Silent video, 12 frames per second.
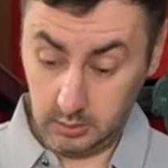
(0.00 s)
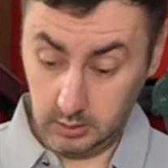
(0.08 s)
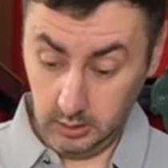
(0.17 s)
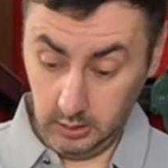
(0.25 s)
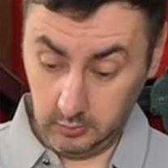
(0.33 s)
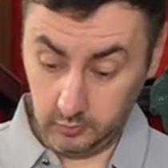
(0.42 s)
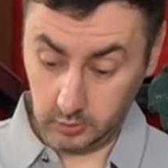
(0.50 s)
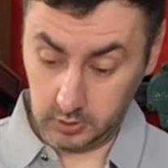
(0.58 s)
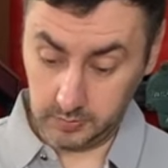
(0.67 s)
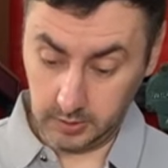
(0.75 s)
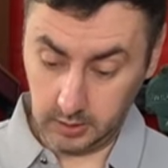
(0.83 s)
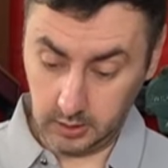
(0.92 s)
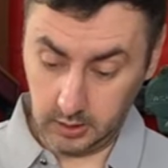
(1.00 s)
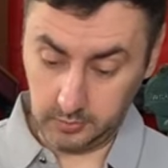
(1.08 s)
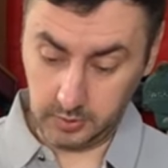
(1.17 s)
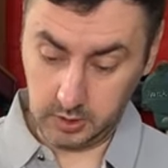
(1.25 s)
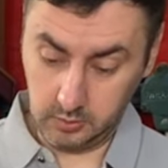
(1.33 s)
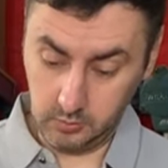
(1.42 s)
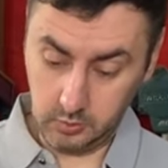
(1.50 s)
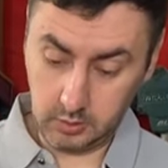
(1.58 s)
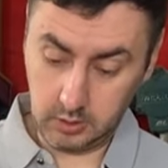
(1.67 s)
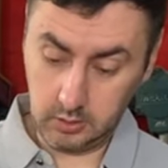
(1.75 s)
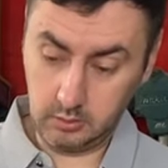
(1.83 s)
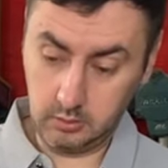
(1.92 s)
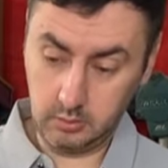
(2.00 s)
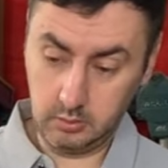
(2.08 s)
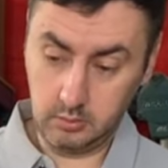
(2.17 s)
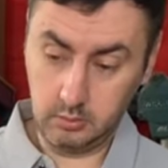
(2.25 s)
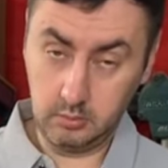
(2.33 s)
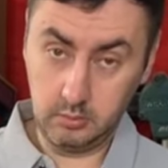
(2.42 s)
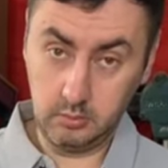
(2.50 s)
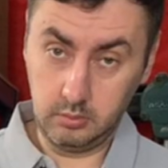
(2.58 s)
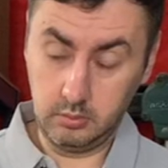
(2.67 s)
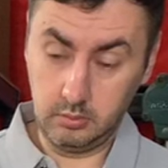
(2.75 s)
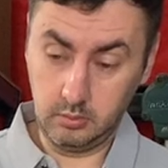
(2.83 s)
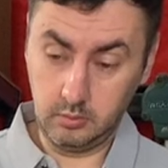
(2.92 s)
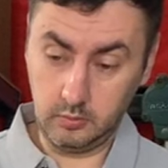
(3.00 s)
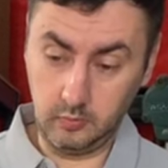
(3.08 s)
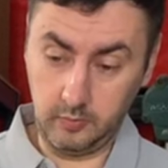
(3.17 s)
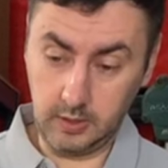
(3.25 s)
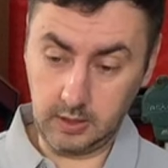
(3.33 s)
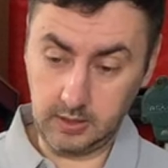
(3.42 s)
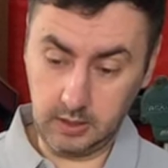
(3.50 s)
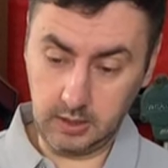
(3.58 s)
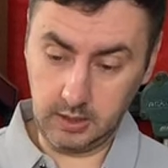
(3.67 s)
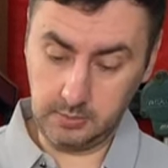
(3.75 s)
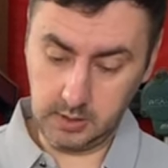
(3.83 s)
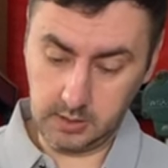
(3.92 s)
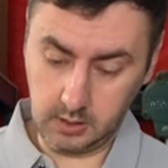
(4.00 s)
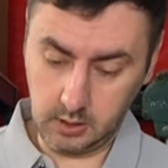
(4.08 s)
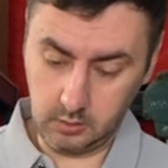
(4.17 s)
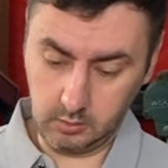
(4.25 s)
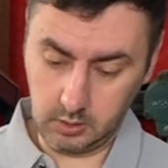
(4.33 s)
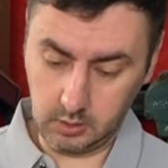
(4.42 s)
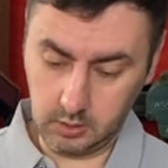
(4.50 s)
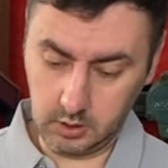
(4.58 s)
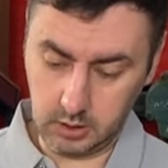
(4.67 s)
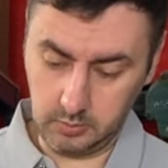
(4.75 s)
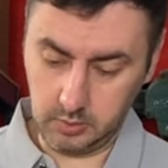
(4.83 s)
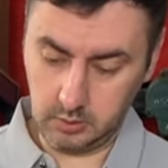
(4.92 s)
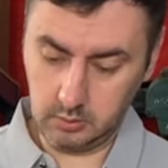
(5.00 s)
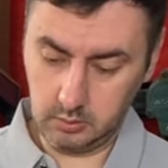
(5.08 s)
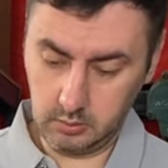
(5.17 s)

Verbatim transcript: И вот, смотрите, почему-то вверх ногами стоит вот эта шайба.